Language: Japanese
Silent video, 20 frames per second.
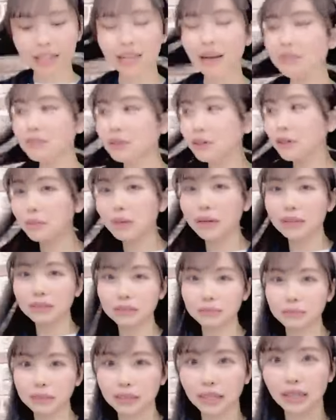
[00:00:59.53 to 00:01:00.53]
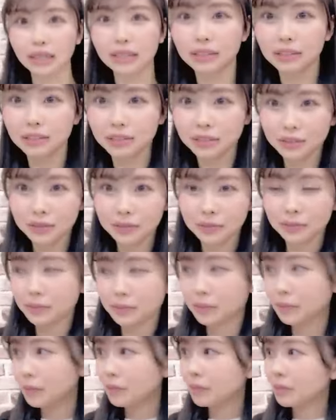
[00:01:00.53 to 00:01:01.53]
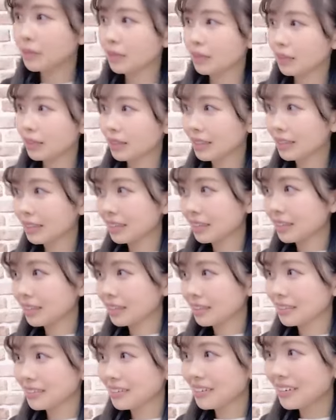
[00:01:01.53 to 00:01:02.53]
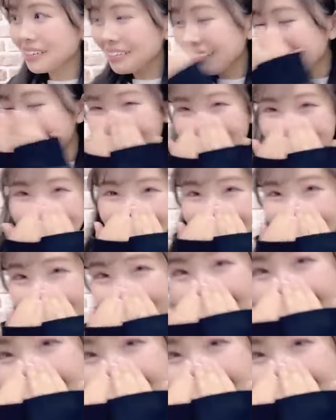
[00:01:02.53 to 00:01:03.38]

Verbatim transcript: テラフォーマーズみたいよあ怖いや